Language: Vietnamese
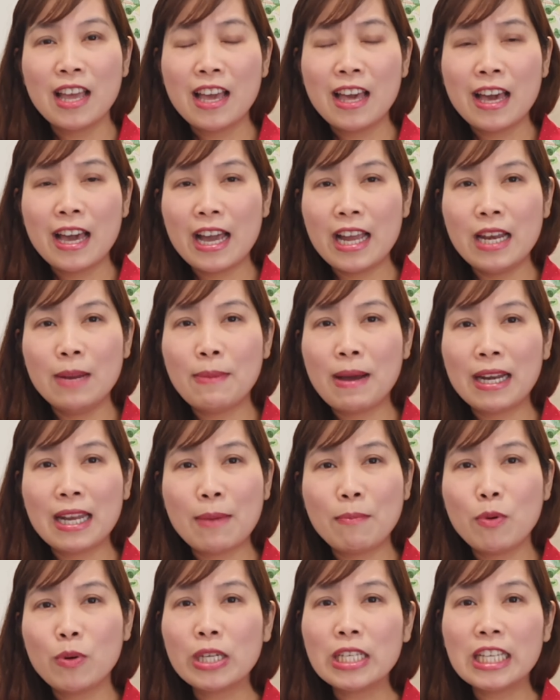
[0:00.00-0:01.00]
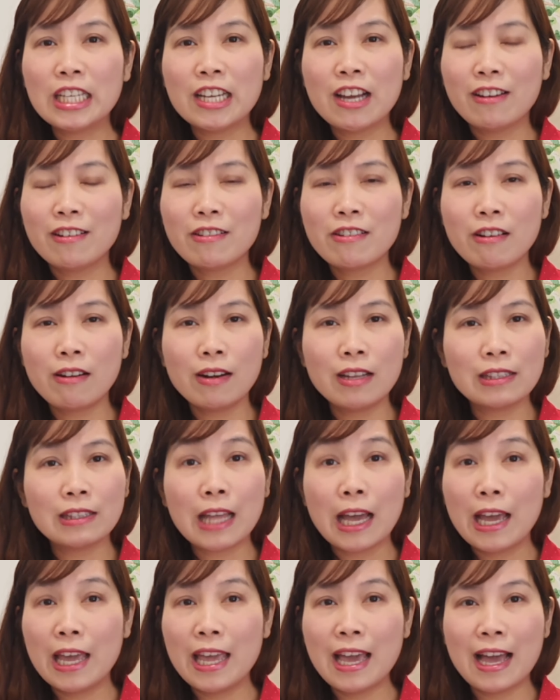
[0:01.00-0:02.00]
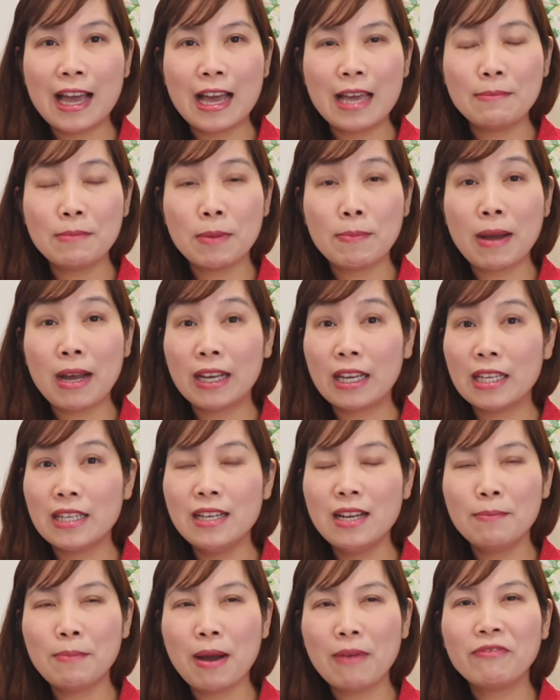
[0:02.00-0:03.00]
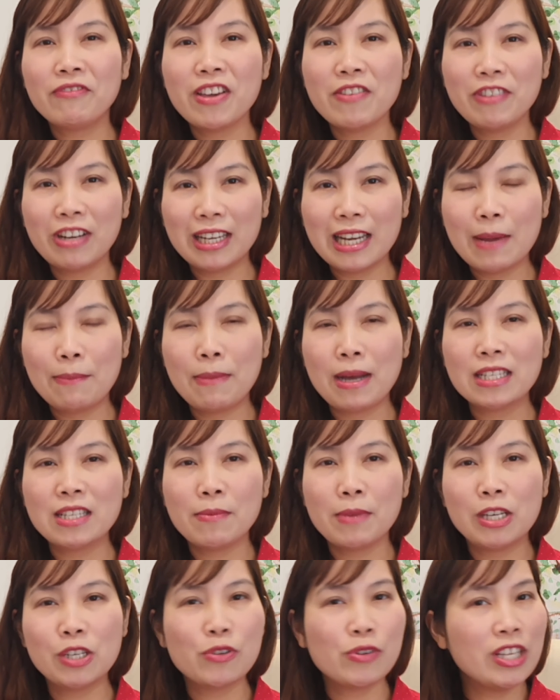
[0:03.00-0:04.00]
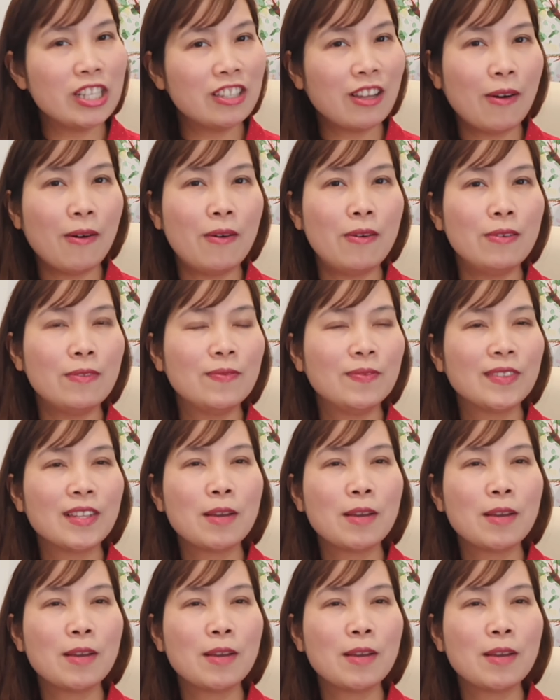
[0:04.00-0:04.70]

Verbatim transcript: hay là bạn làm một cái gì đó nó rất là tệ hại mà bạn nghĩ là bạn về Việt Nam bạn sẽ bị truy tố